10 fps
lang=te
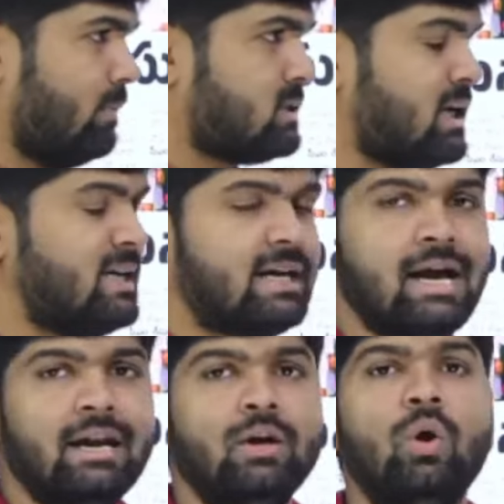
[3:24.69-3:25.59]
స్టేజ్
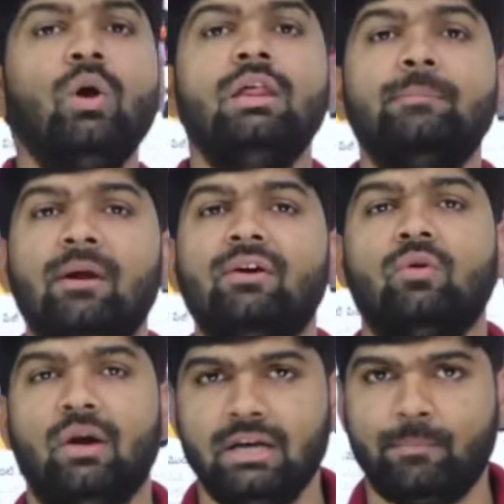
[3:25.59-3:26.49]
ఎక్కగానే నోరు అదుపులో
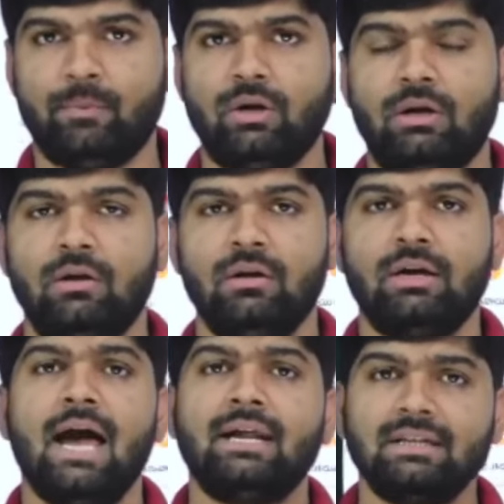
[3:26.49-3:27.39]
పెట్టుకోమని చెప్పుర్రి
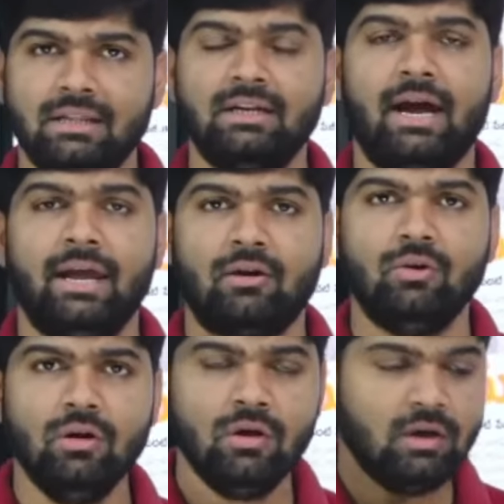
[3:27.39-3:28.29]
కాంగ్రెస్ అధినాయకులు